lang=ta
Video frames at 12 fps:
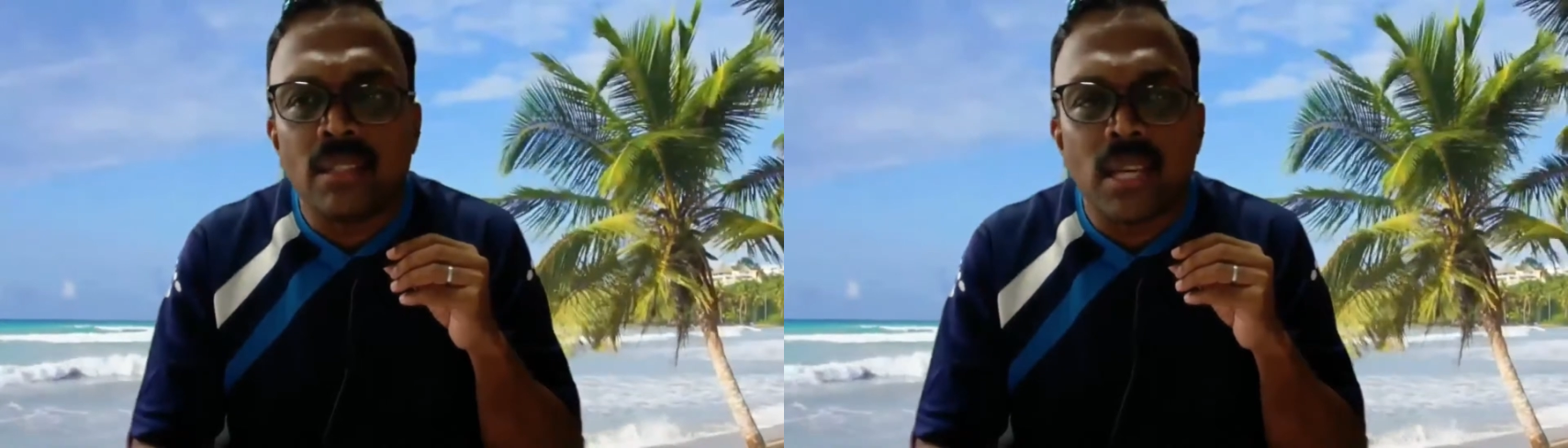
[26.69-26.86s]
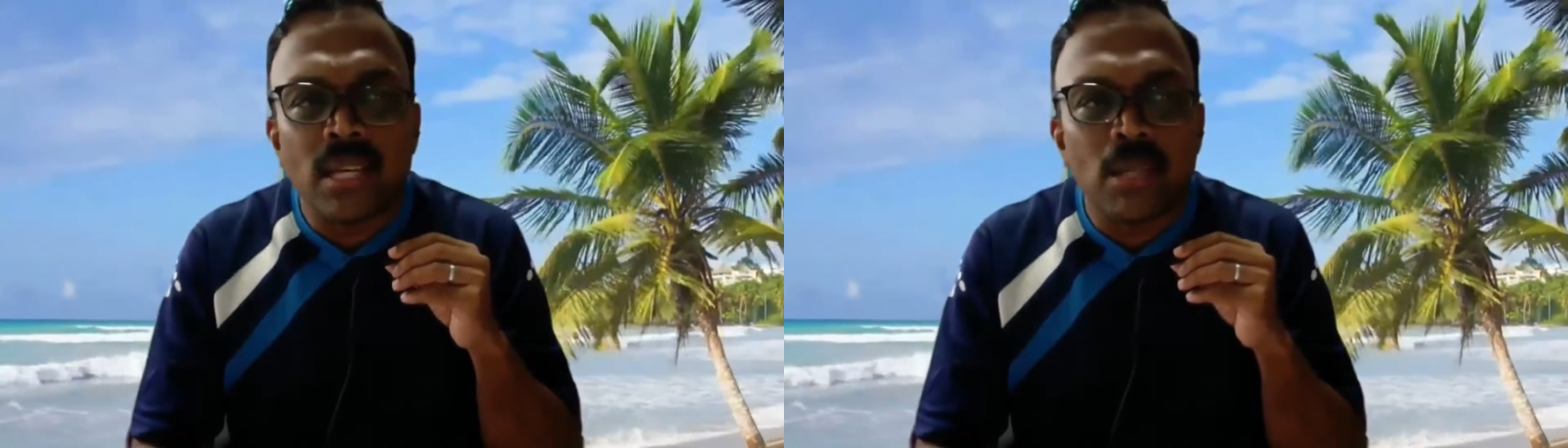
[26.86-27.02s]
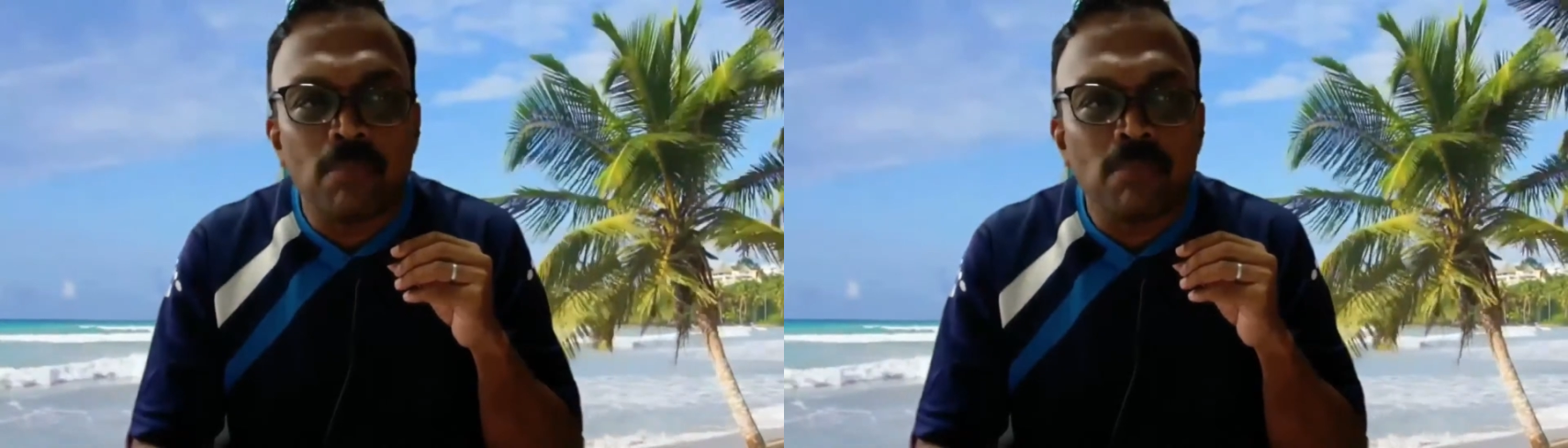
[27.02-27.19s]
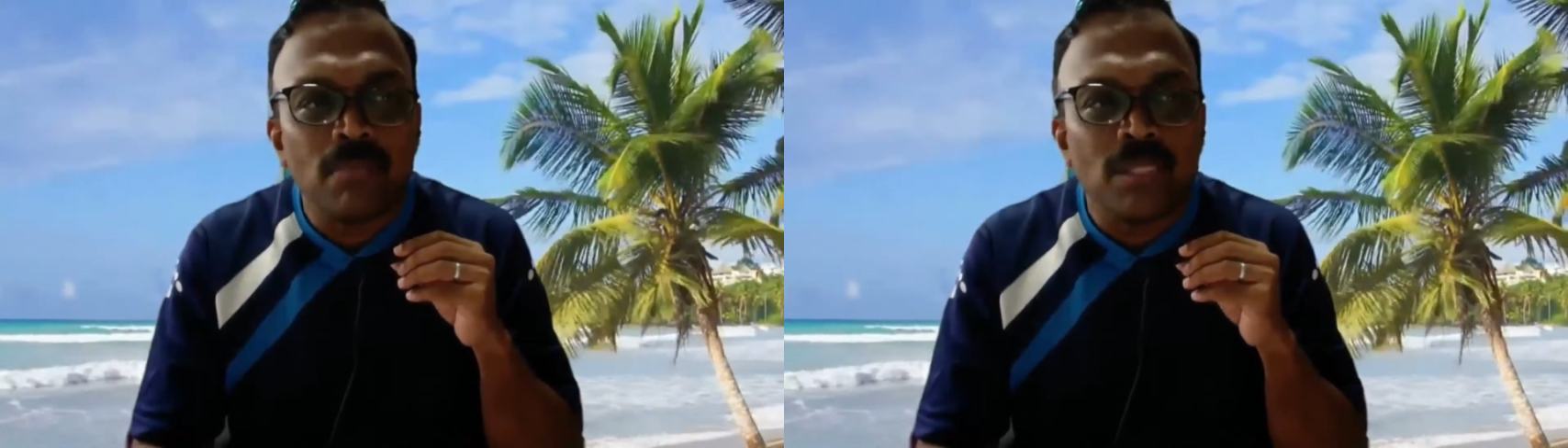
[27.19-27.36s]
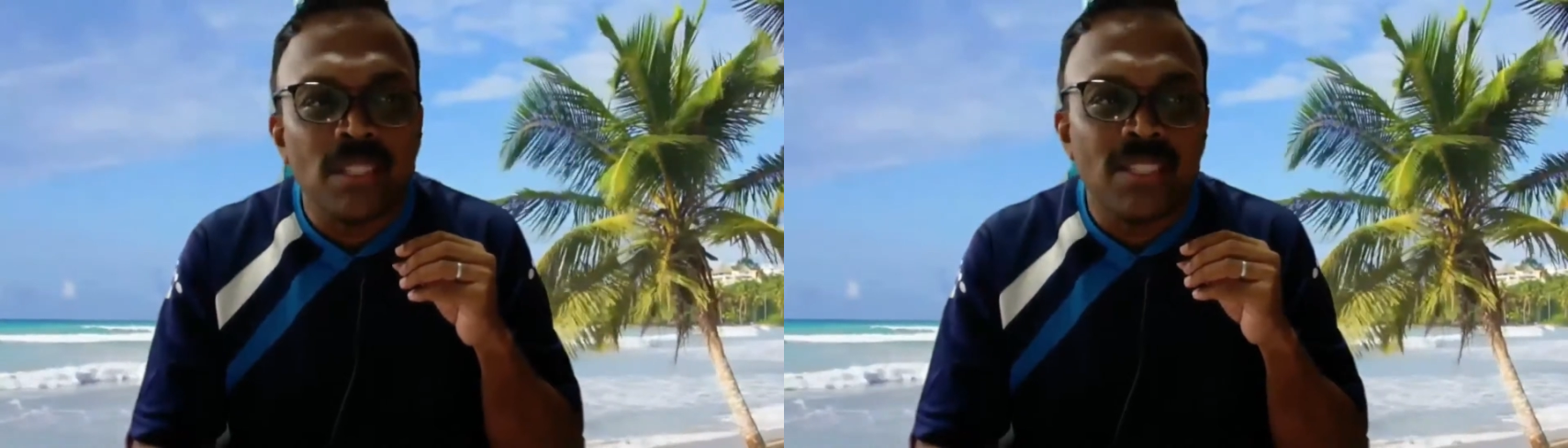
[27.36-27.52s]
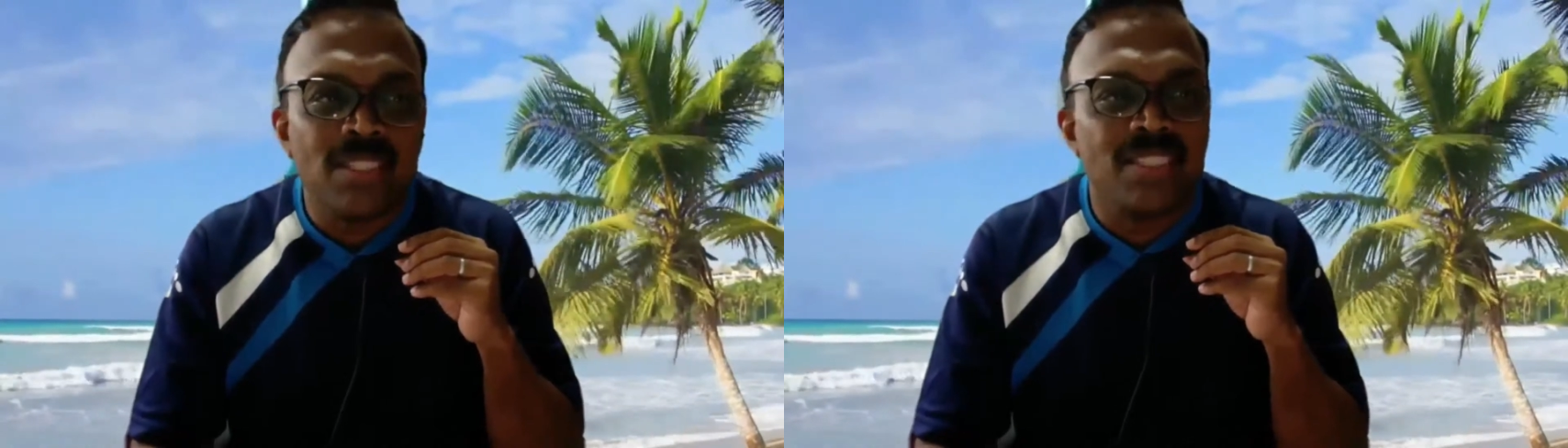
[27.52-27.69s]
தைலம்
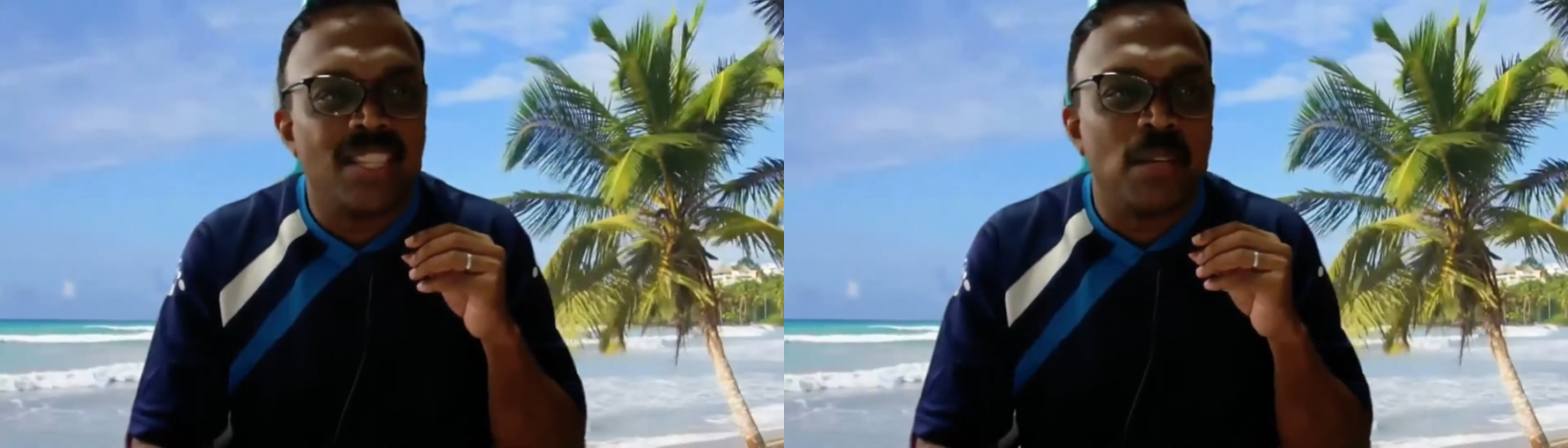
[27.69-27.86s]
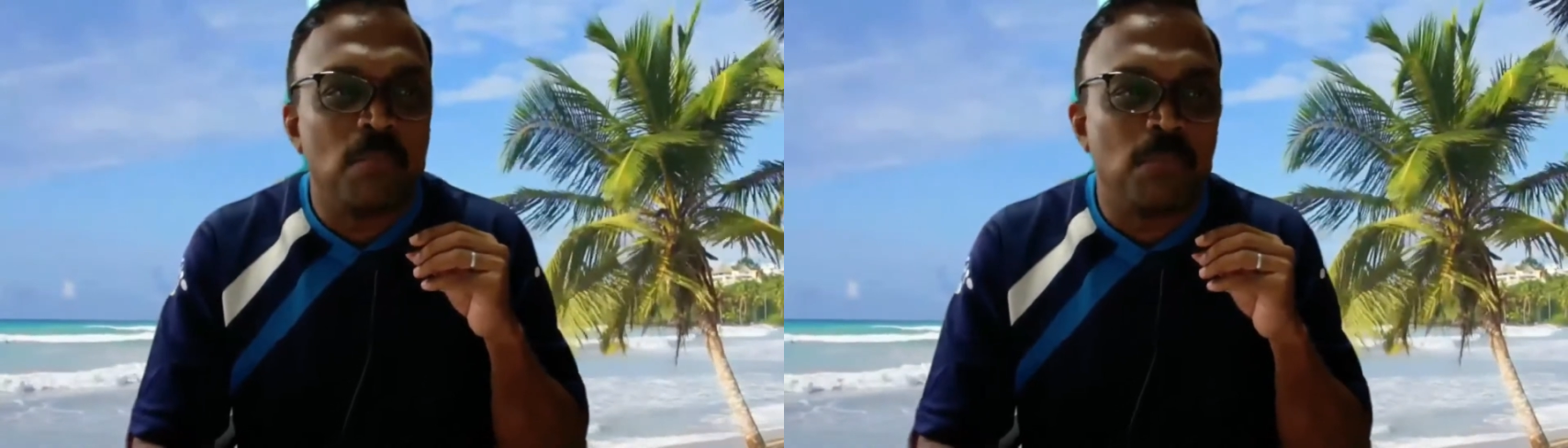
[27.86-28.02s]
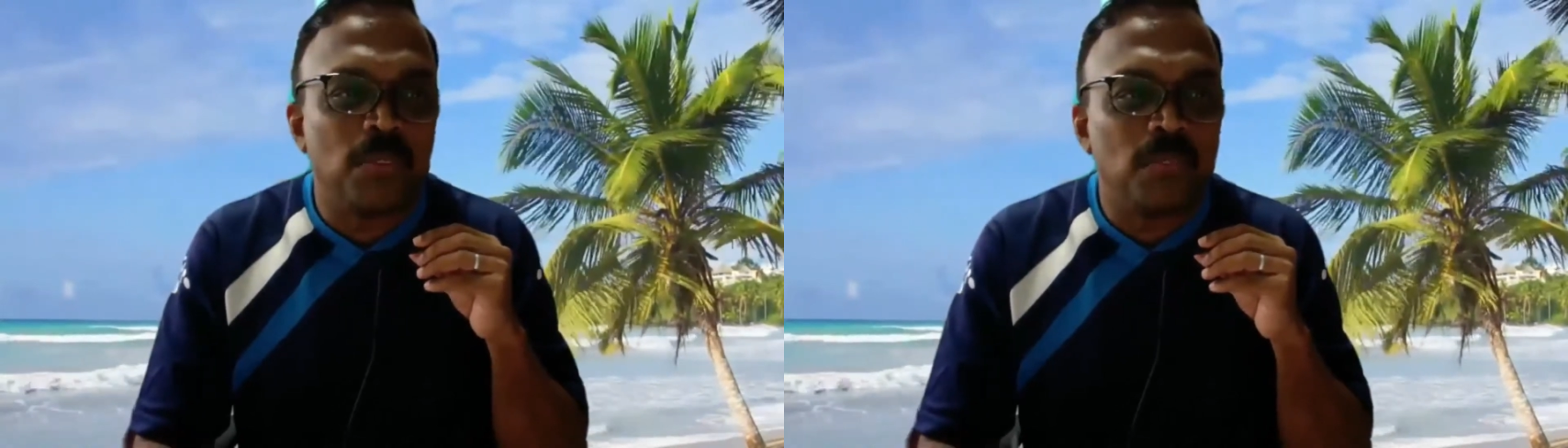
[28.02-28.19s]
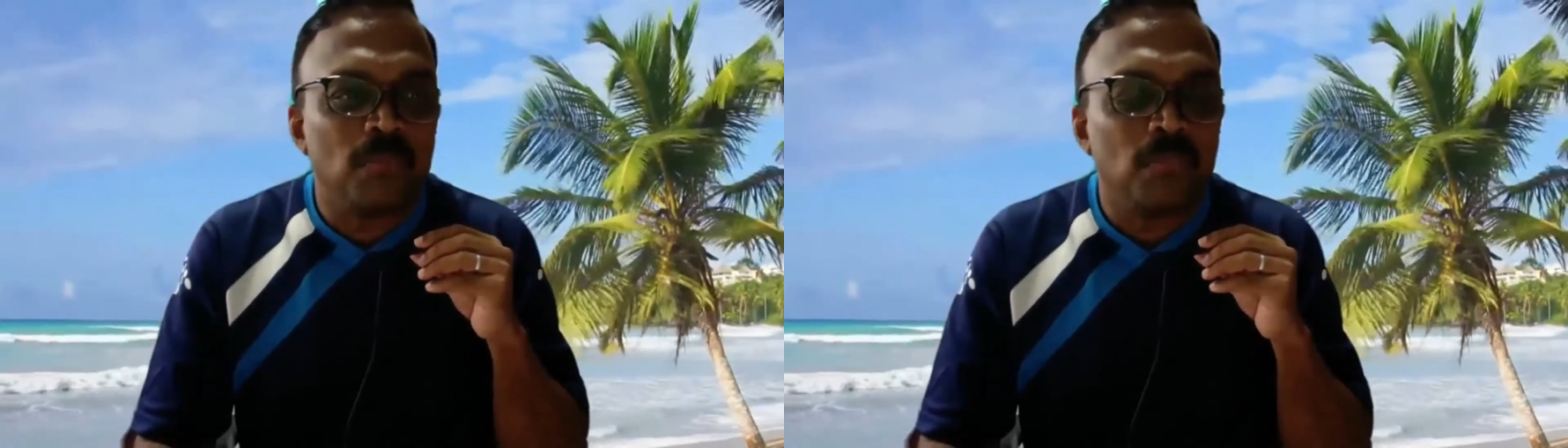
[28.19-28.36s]
சிரிப்பு